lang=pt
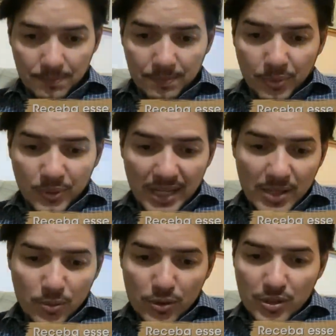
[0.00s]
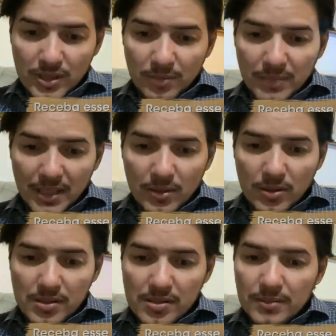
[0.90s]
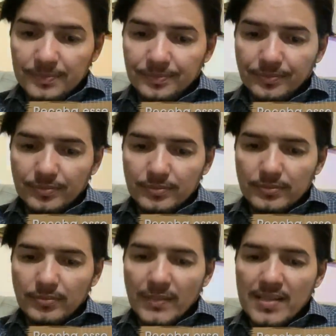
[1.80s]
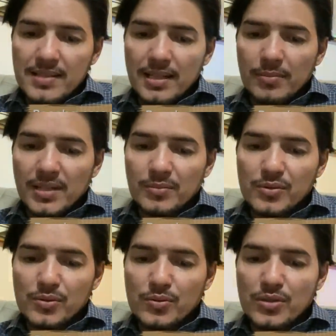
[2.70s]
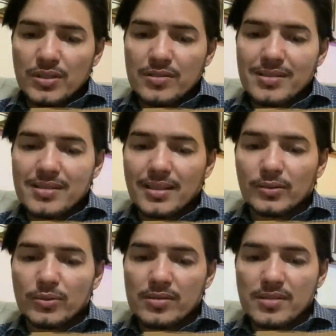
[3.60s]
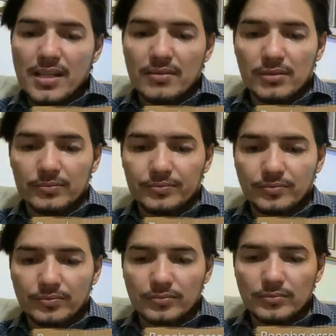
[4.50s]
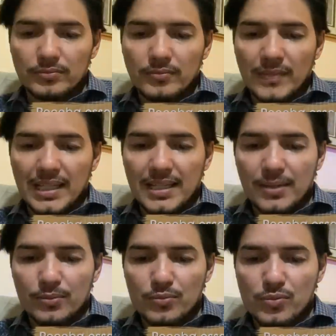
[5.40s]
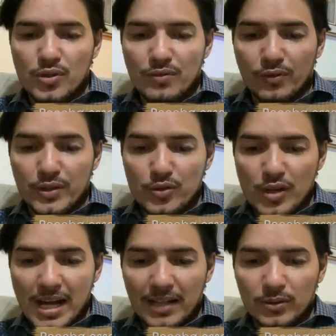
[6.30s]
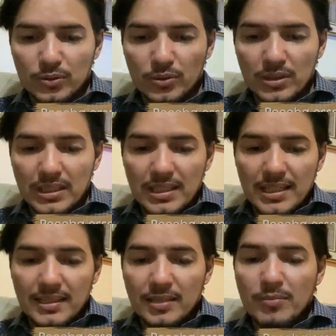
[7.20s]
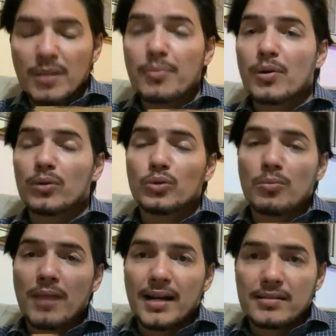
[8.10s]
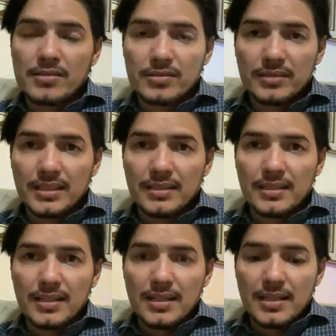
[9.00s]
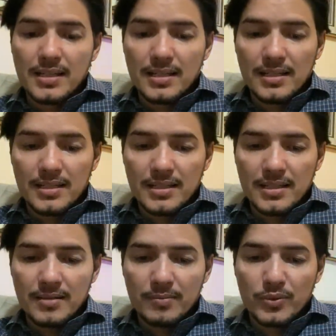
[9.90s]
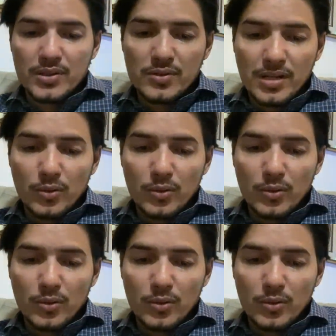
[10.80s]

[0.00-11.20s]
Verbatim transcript: Porém, hoje também nós celebramos o dia de Santo Estevão. Ele é um, foi diácono e também mártir, né? Ele, por isso que a